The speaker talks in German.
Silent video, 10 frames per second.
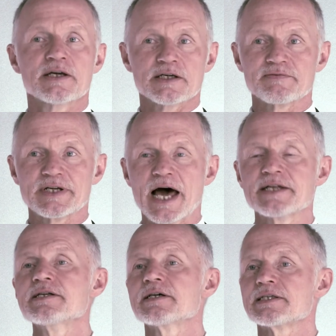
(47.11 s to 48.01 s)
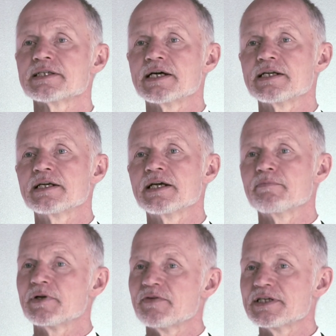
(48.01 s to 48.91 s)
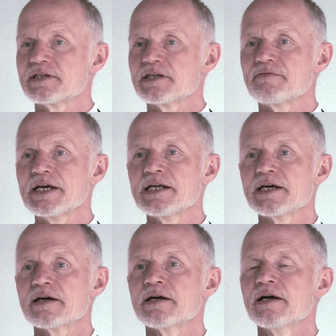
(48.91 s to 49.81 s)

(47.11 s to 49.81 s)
Es wird andere Zeiten geben mit wesentlich weniger.